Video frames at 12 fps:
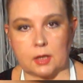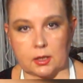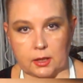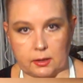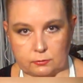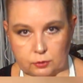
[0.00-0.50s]

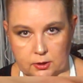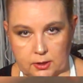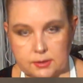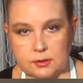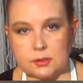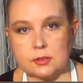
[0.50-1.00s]
какая вот
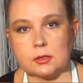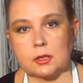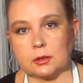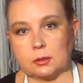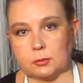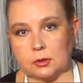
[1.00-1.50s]
разница,
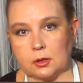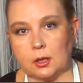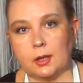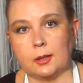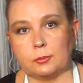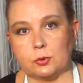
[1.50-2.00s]
когда
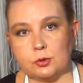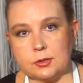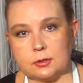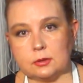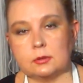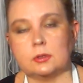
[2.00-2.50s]
мы
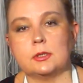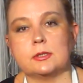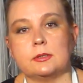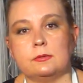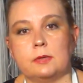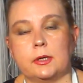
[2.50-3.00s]
просто,
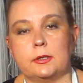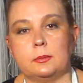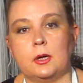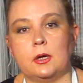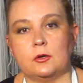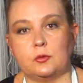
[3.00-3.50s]
если
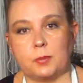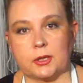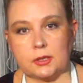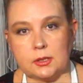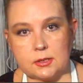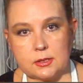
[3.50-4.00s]
варим, в
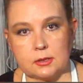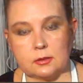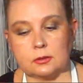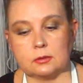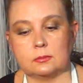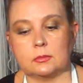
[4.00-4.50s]

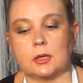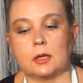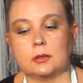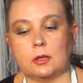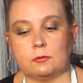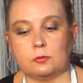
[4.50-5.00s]
пакете,
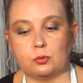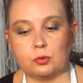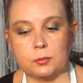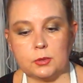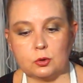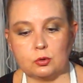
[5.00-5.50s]
когда
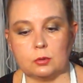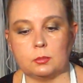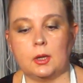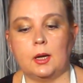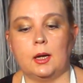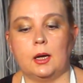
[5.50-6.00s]

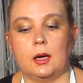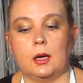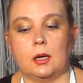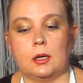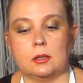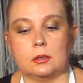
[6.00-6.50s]
вакуумируем,
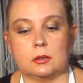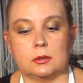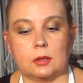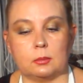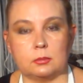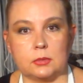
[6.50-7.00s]

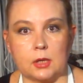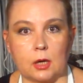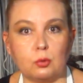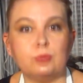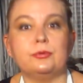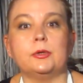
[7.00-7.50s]
там
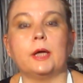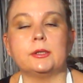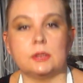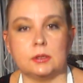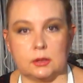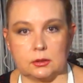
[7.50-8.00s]
никакой
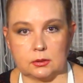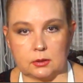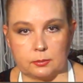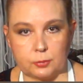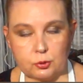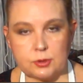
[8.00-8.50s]
влаги нет,
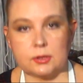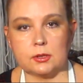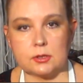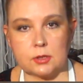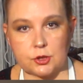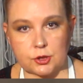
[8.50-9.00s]
там
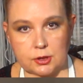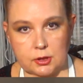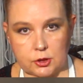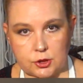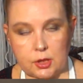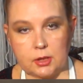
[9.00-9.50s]
просто
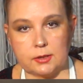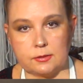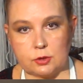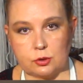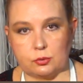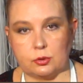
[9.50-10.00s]
язычки лежали
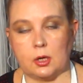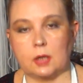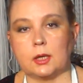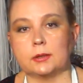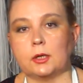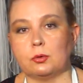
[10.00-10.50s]
и все.
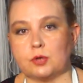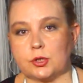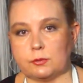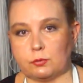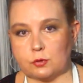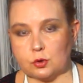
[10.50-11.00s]
А когда
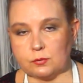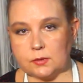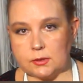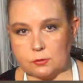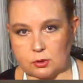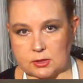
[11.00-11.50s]
уже вот
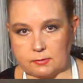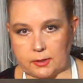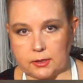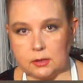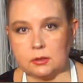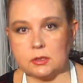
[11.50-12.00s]
сувиде все
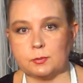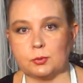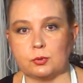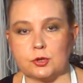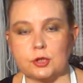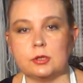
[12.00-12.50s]
сварилось,
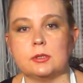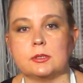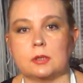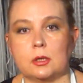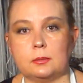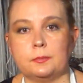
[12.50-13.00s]

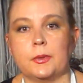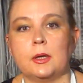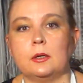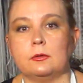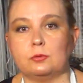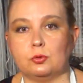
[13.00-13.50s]
получилось
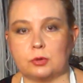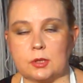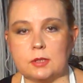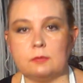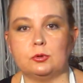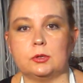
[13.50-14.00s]
там
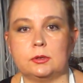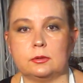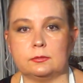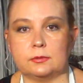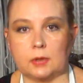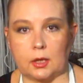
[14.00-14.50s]
внутри вот
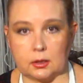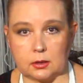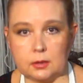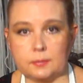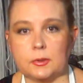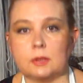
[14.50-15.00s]
эта
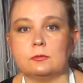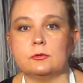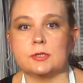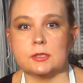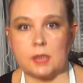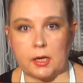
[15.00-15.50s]
влага,
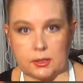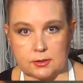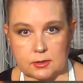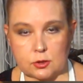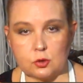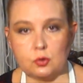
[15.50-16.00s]

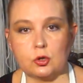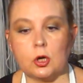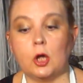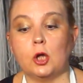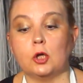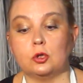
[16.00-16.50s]
выделяется
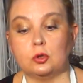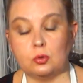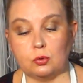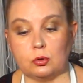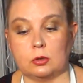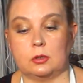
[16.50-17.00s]
сок,
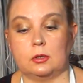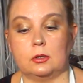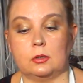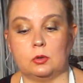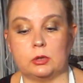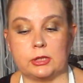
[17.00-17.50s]
но
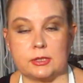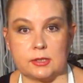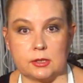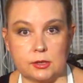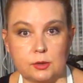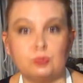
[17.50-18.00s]

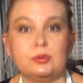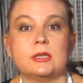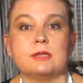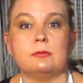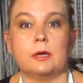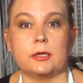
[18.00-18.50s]
языки у
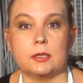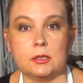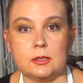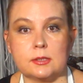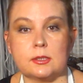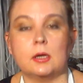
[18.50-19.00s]
нас
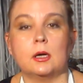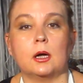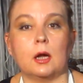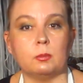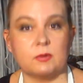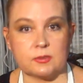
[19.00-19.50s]
варились
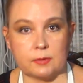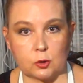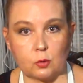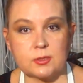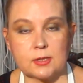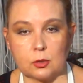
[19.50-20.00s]
как бы в
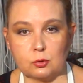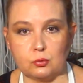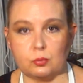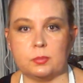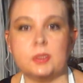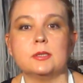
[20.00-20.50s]
своем
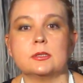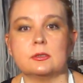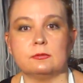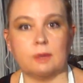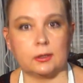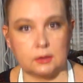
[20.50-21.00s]
соку,
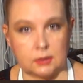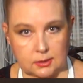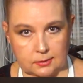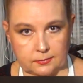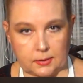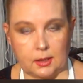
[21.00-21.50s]
без
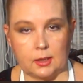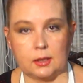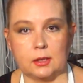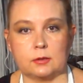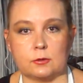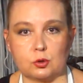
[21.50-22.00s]
воды.
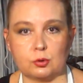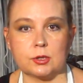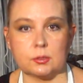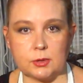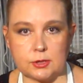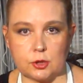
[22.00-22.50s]
Это все
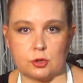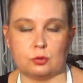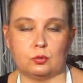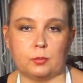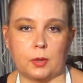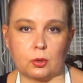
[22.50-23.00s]

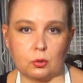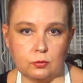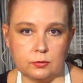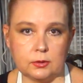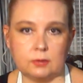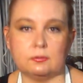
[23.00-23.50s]
герметично
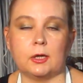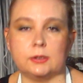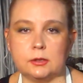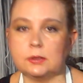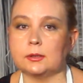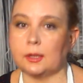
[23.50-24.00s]
упаковано,
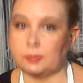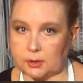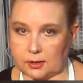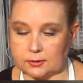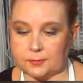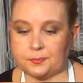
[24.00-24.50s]
воды
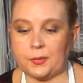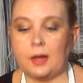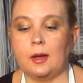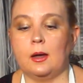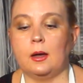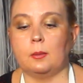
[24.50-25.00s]
там нет.
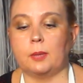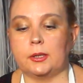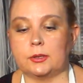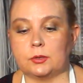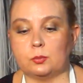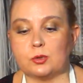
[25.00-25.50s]

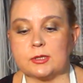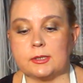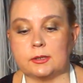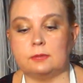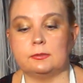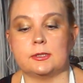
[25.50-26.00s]
Поэтому,
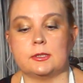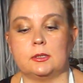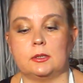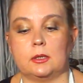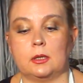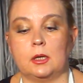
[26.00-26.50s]

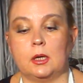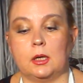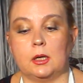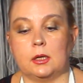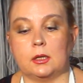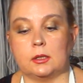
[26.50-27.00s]
следовательно,
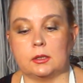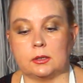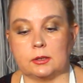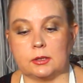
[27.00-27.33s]
э,